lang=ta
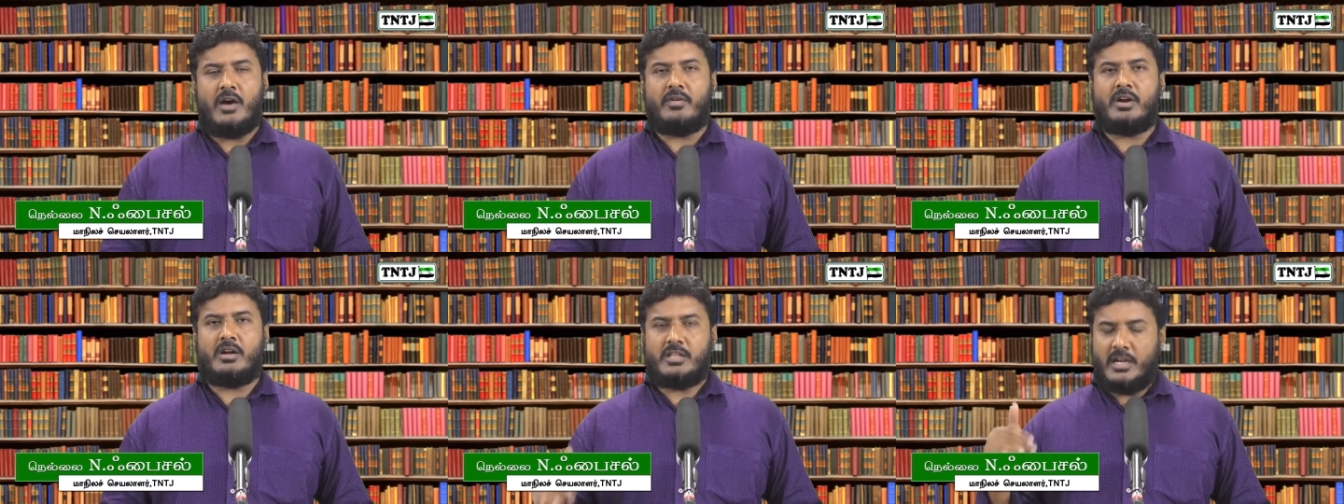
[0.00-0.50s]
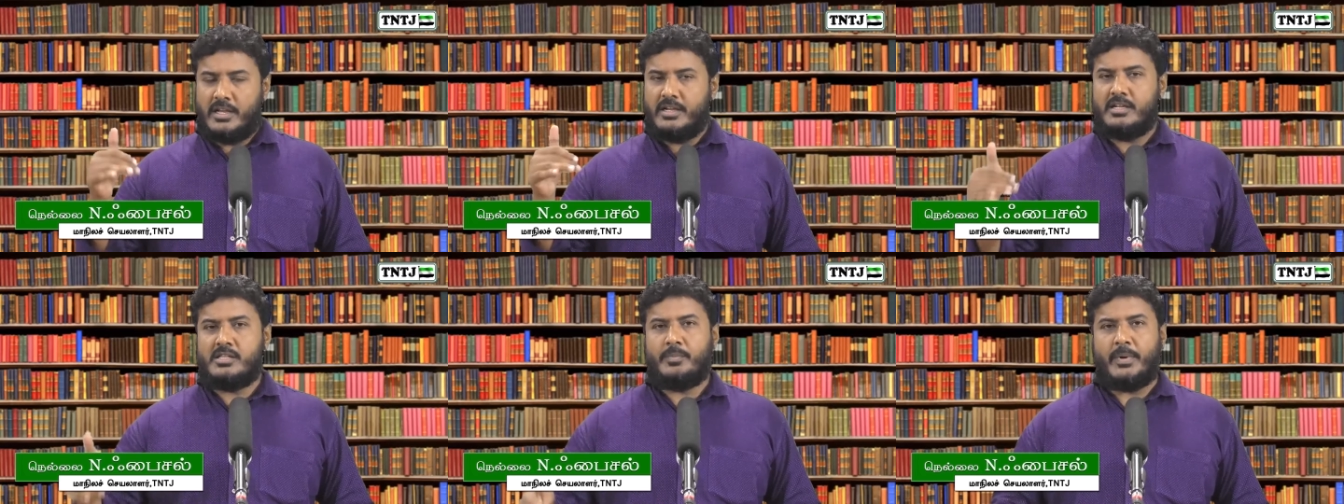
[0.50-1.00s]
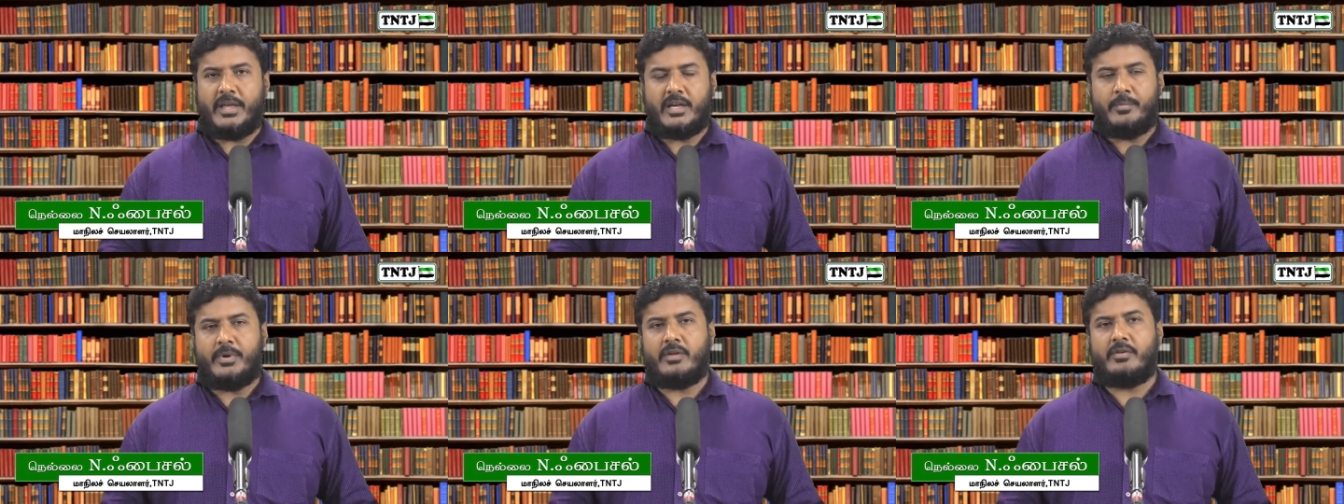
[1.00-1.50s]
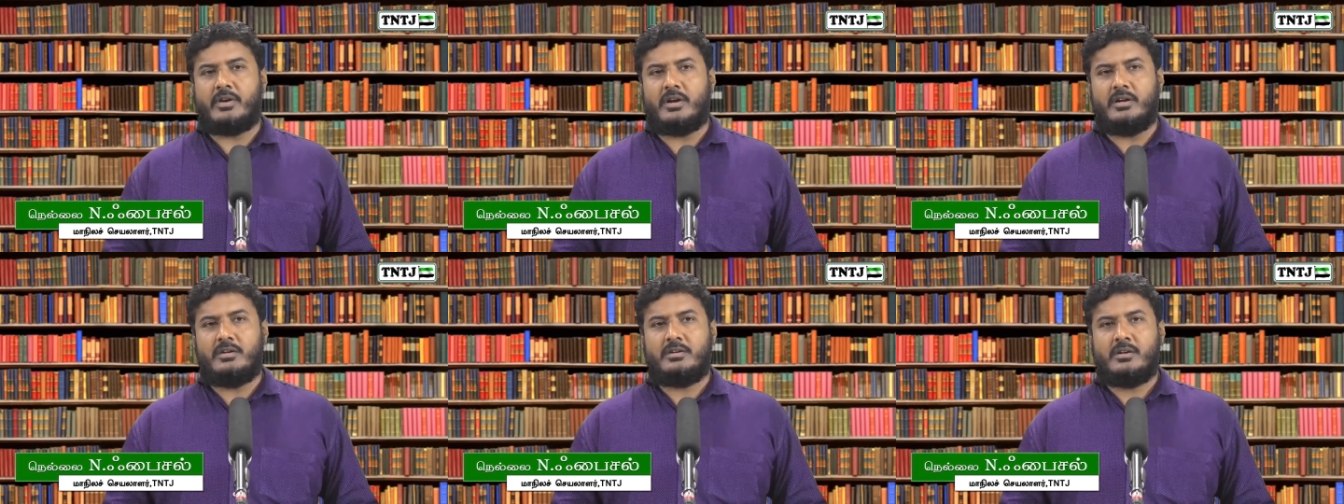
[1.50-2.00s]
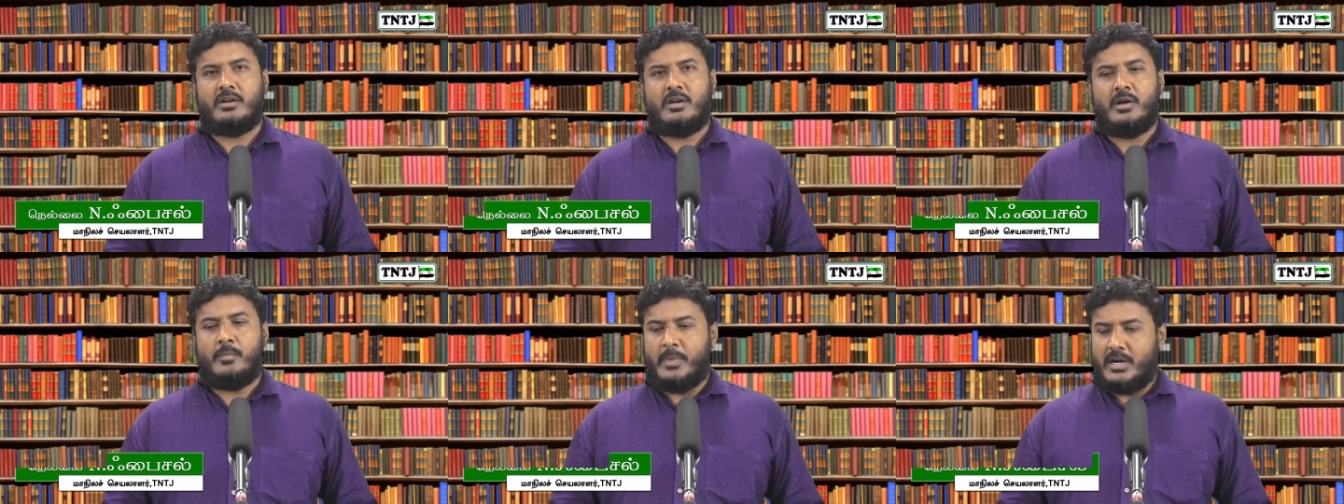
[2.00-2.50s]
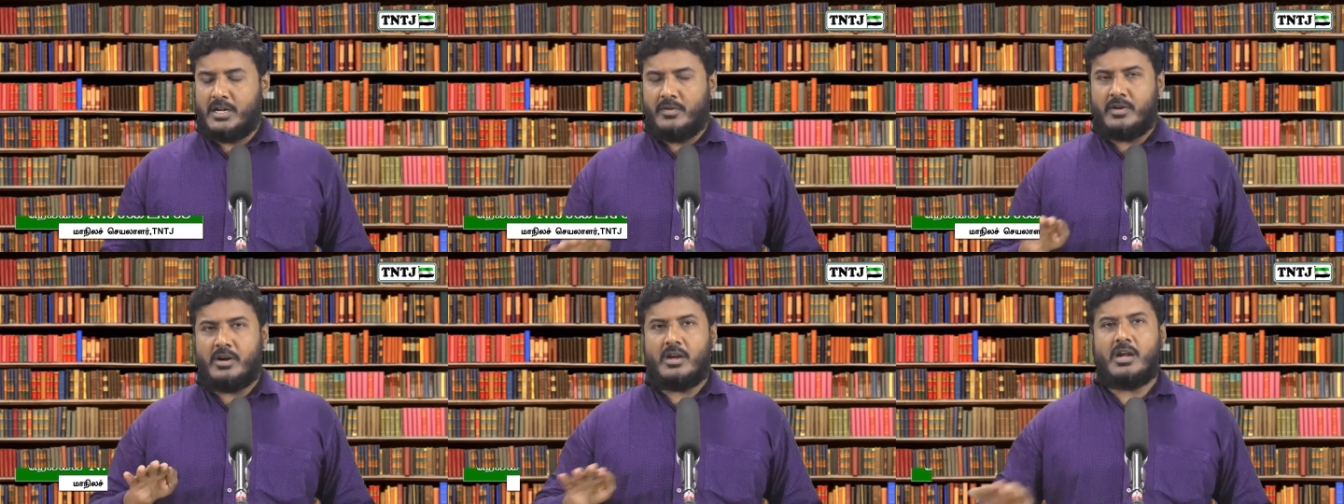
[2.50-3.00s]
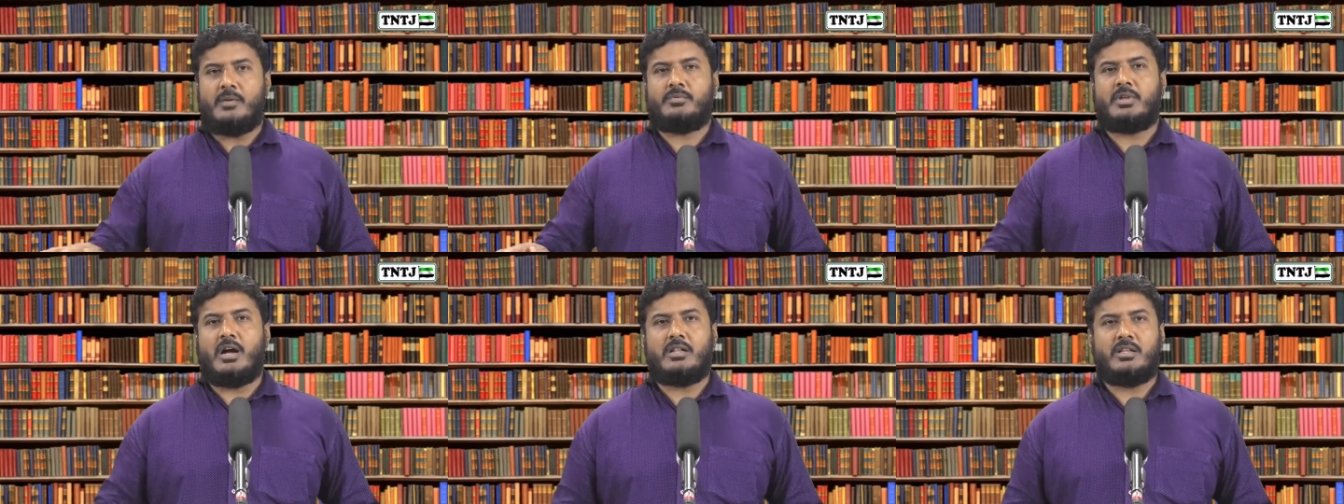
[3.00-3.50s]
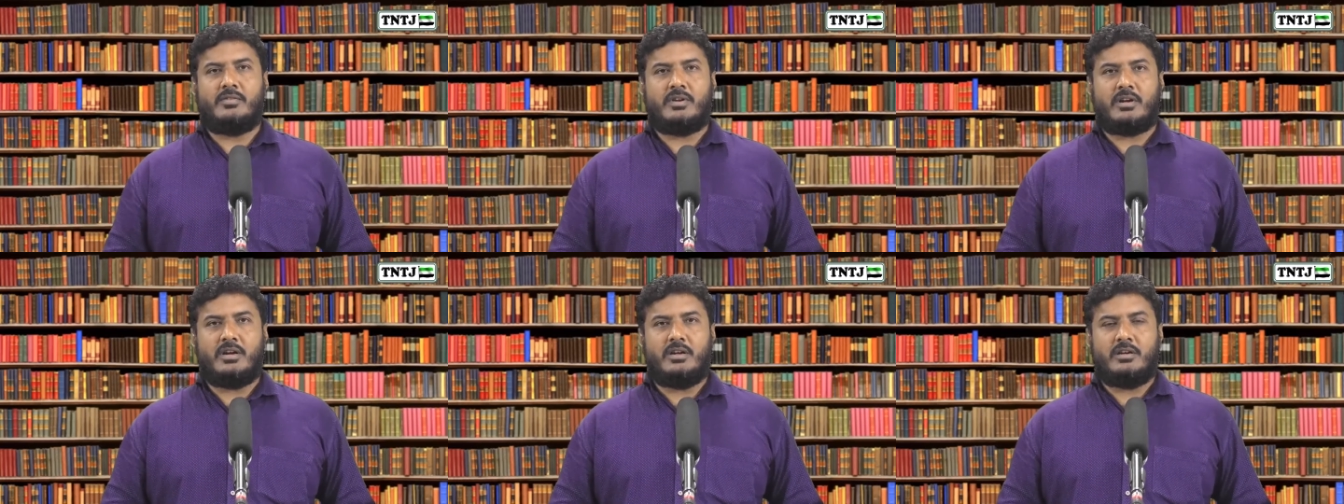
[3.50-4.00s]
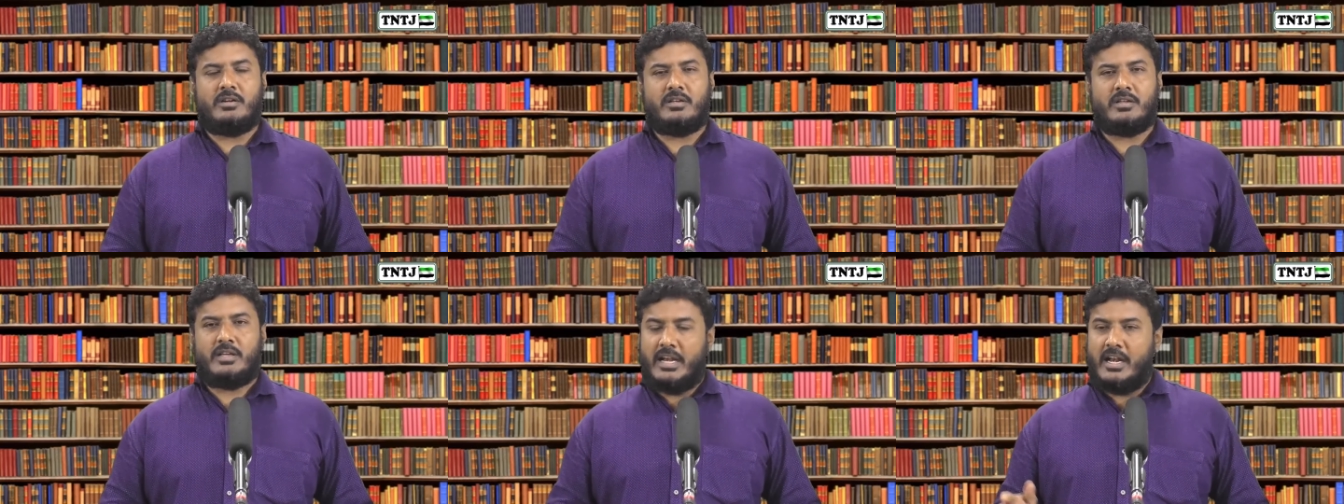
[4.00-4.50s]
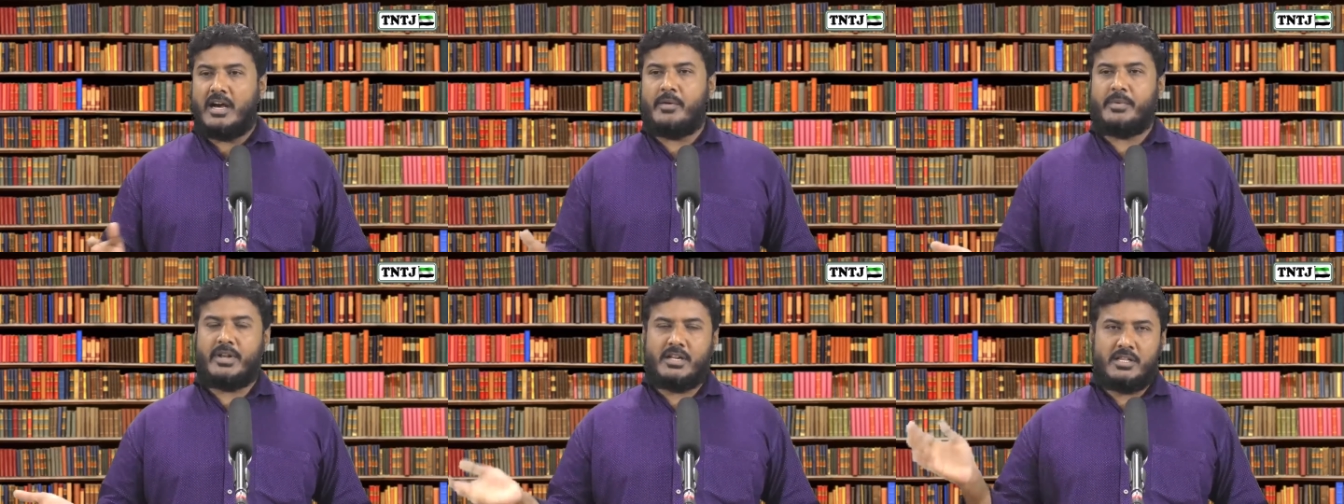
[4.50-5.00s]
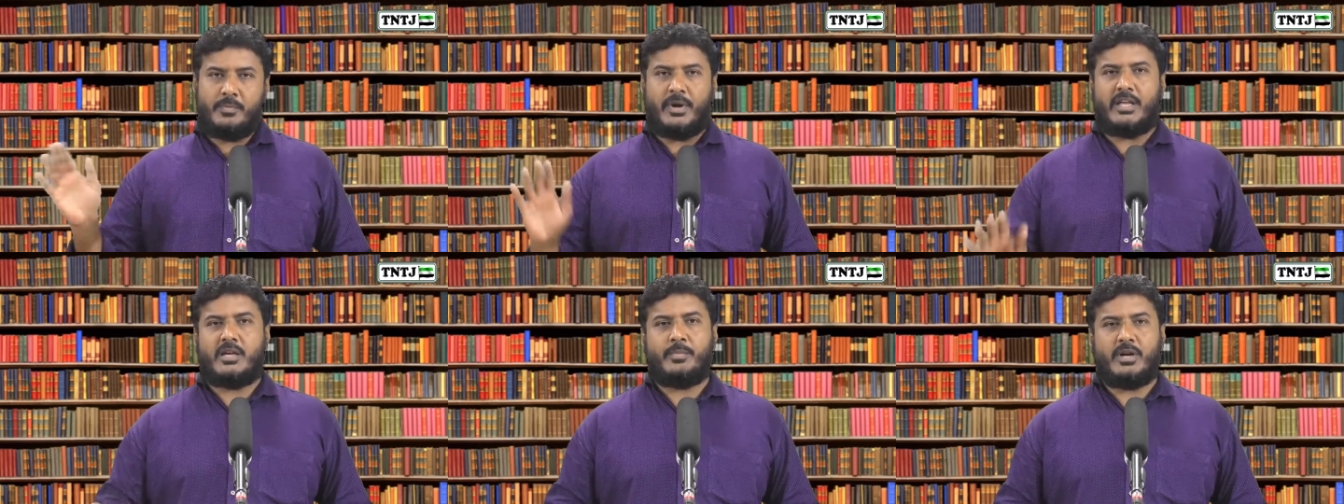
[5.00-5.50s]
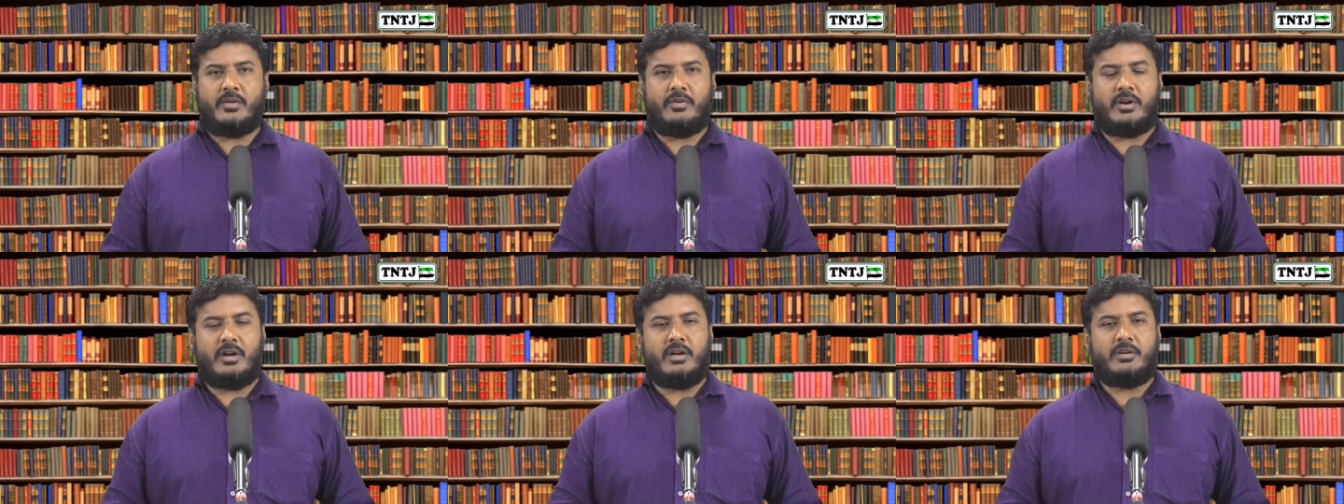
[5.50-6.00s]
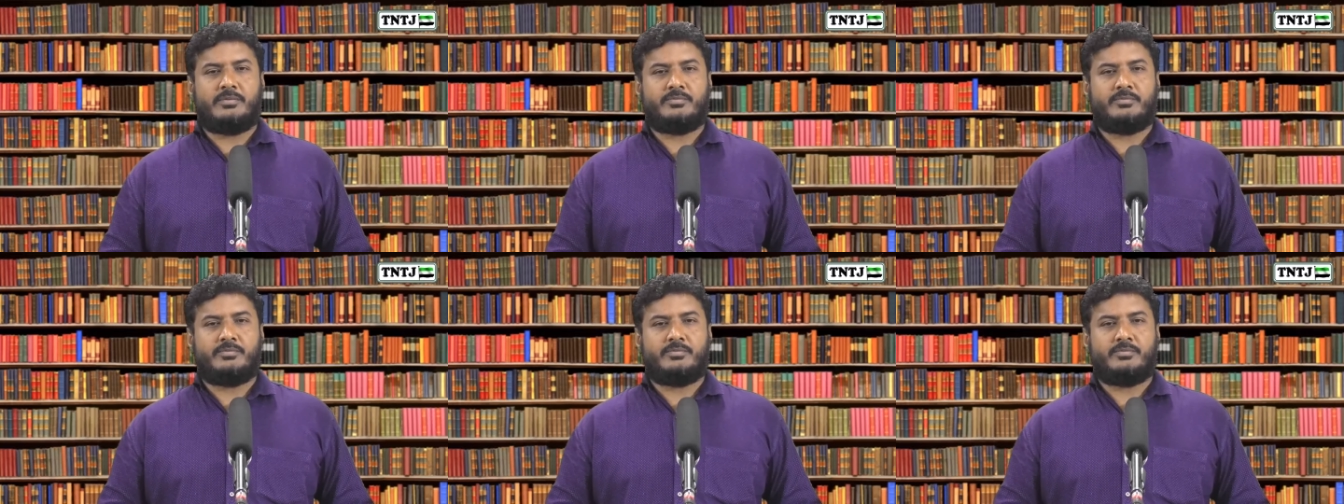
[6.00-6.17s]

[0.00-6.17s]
அவர்கள் தலையிலிருந்து படைக்கப்பட்டவர்கள் மற்றவர்களெல்லாம் தாழ்ந்தவர்கள் இல்லாமையிலிருந்து படைக்கப்பட்டவர்கள்